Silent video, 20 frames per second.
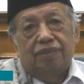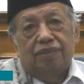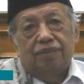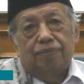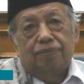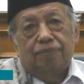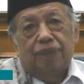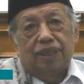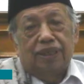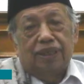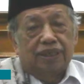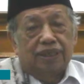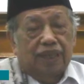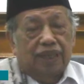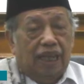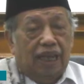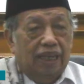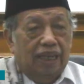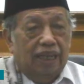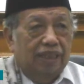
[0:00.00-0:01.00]
pada
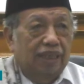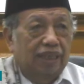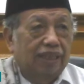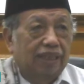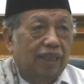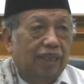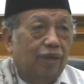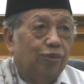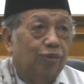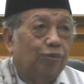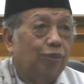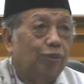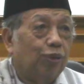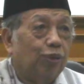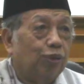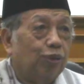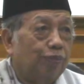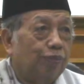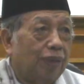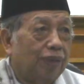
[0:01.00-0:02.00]
saat kita
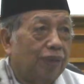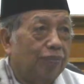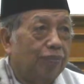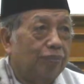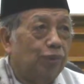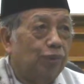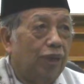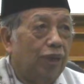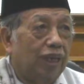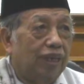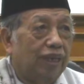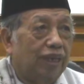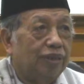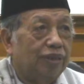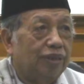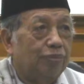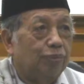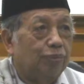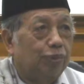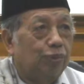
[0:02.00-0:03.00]
umur 4 bulan
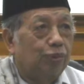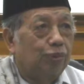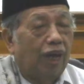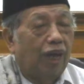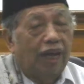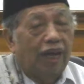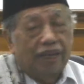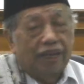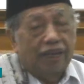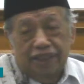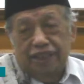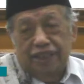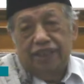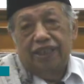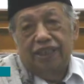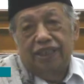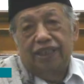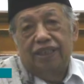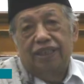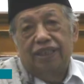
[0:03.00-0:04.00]
10 hari
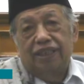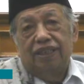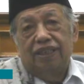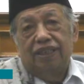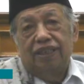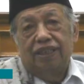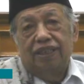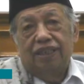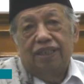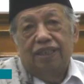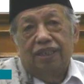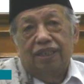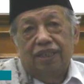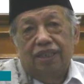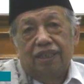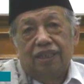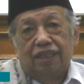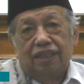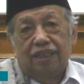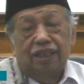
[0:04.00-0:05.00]

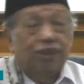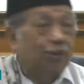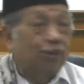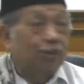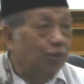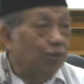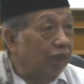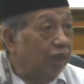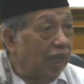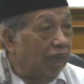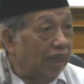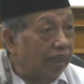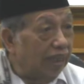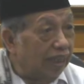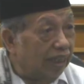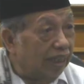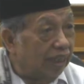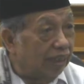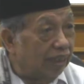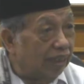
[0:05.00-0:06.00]
ke dunia
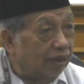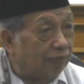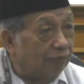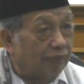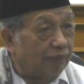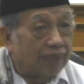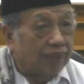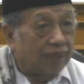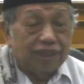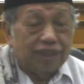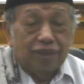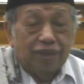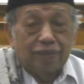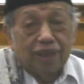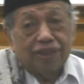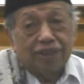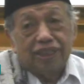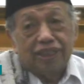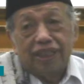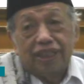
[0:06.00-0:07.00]
ini ke
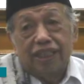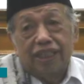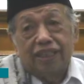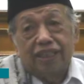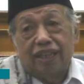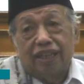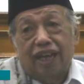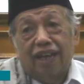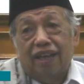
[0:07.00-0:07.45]
masing-masing kita